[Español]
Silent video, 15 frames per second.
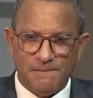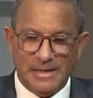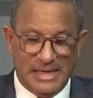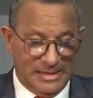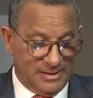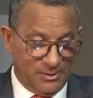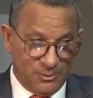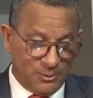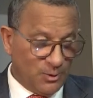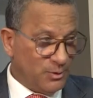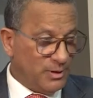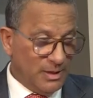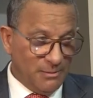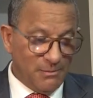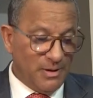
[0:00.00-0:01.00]
es otro
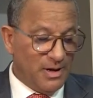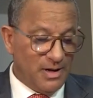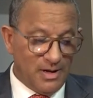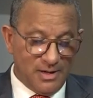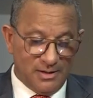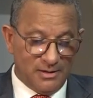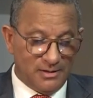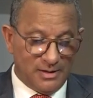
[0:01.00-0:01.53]
tema